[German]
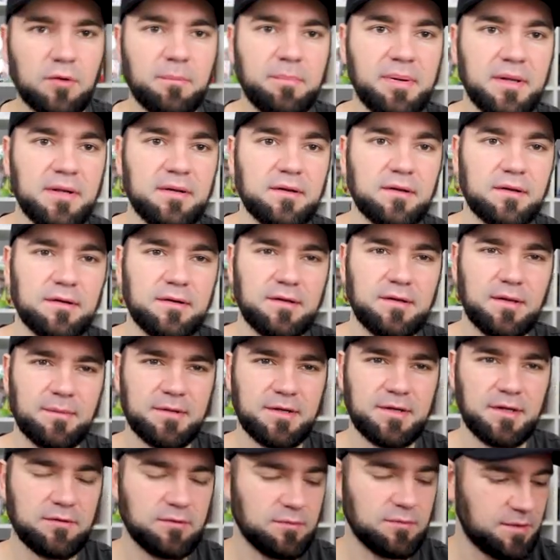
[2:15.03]
eine Pin drin, die habe
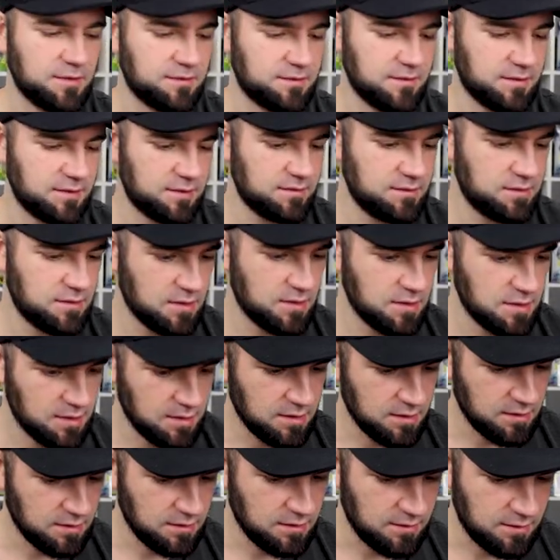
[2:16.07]
ich ganz übersehen.
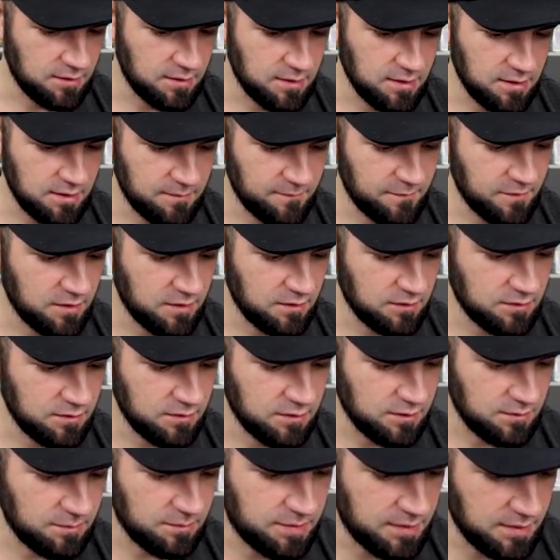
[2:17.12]
Hier haben wir auch
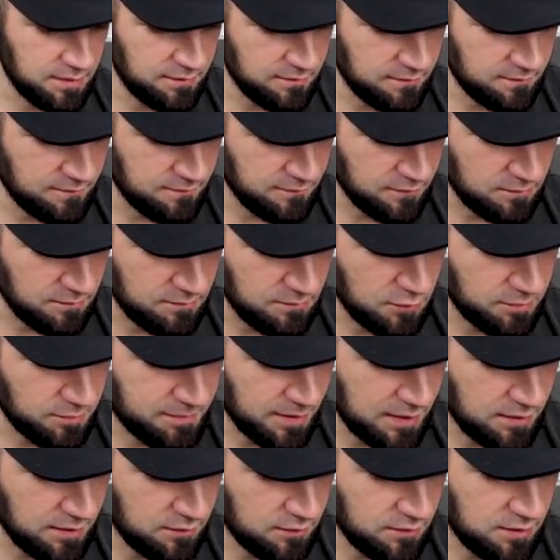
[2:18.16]
noch eine Pin von
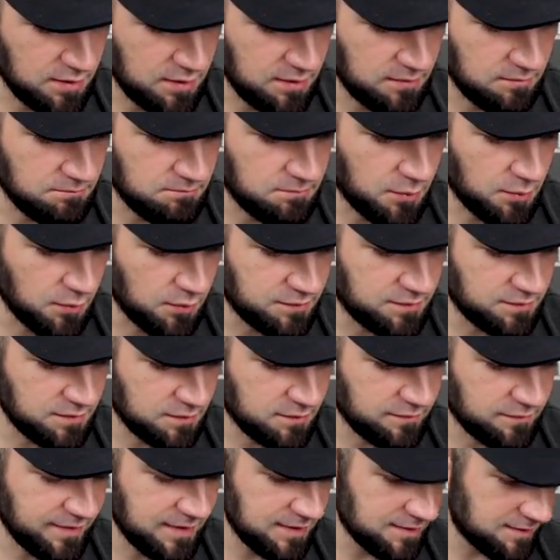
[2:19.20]
Mopeco in Böse
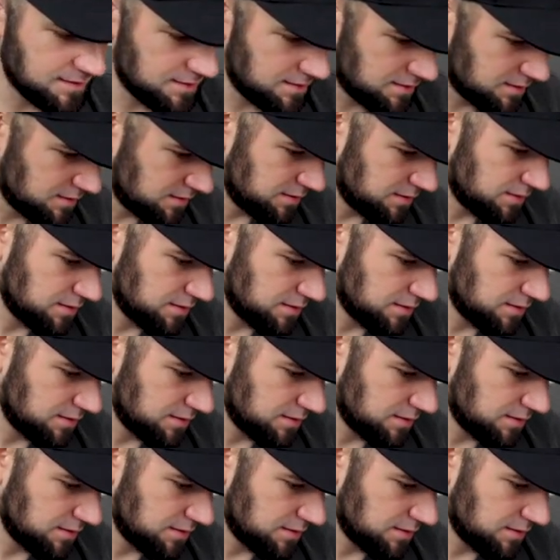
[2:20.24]
quasi.